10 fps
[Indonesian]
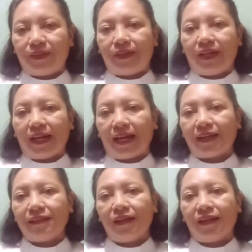Nah,
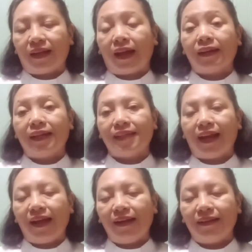karena karena
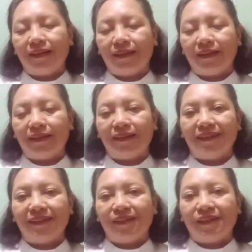jalanan ini
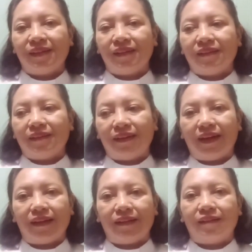
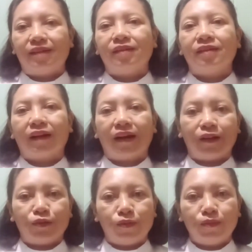tidak
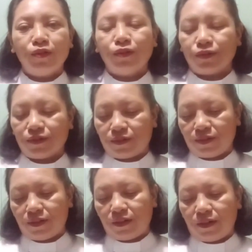terlalu mulus,
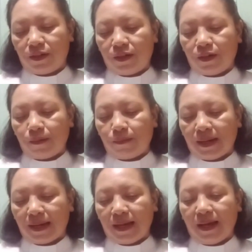
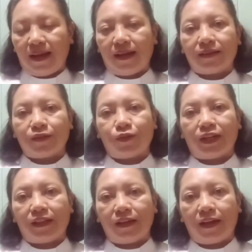maka suatu
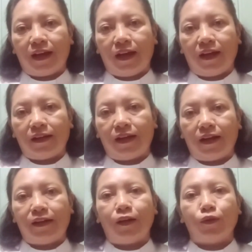ketika
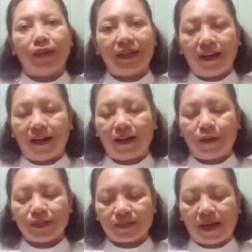ada lubang yang
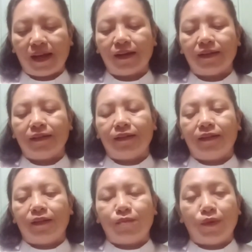agak besar,
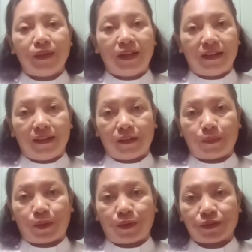mobil ini
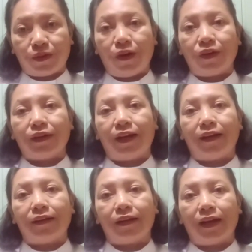terperosok
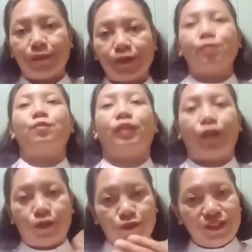dan kami semua
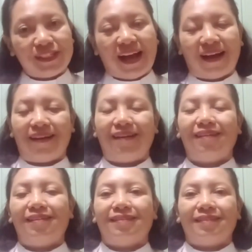terguncang.
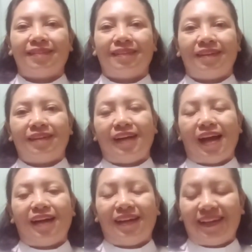Nah,